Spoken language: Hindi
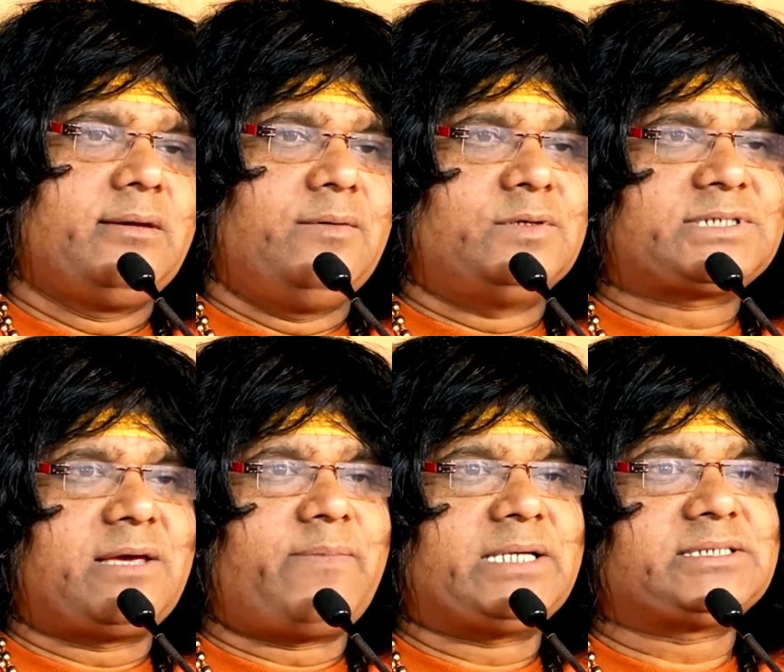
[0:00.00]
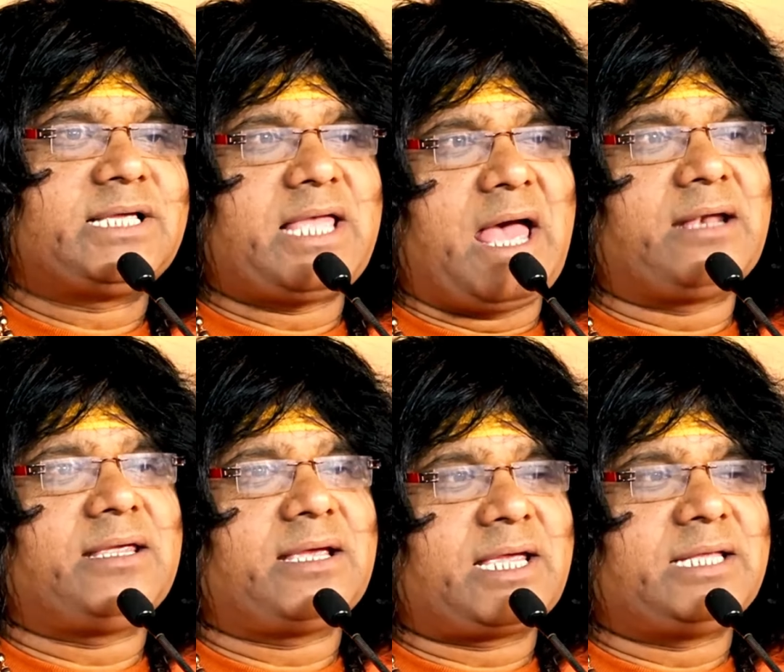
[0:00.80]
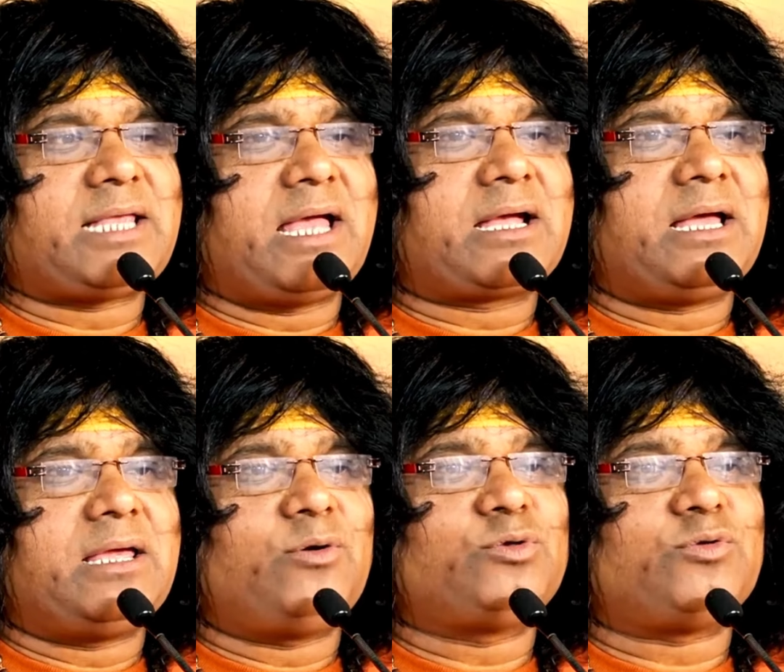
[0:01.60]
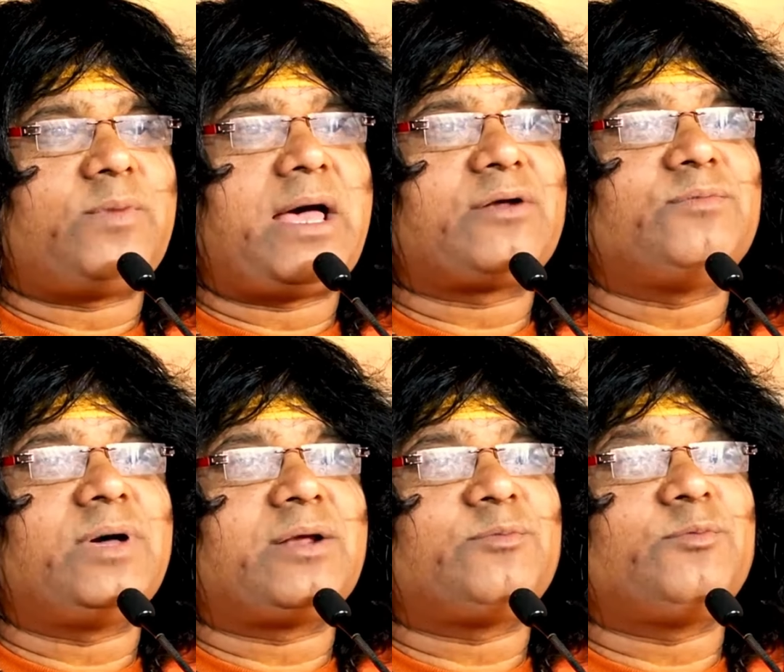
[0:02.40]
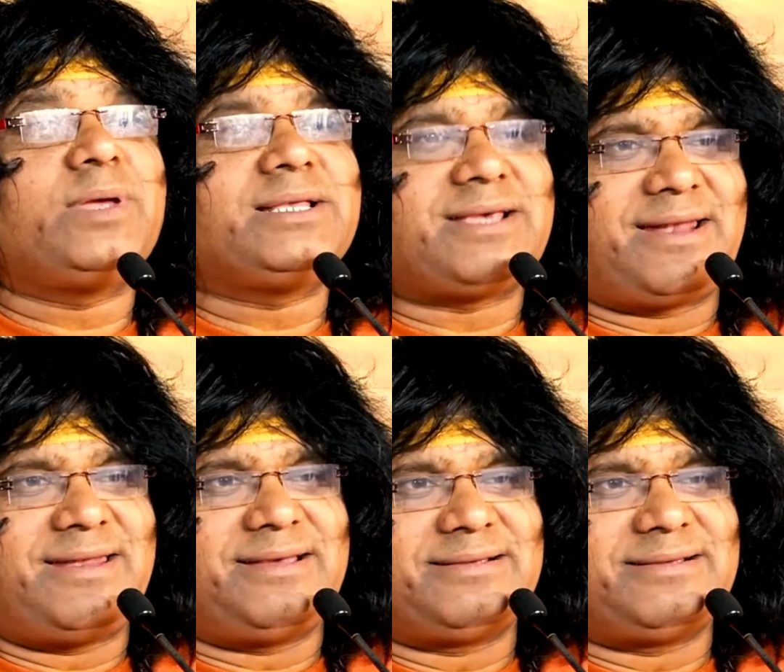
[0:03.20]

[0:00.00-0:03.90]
उसके पास ज्ञान है कहता है कहो तुम्हारो मरम में जाना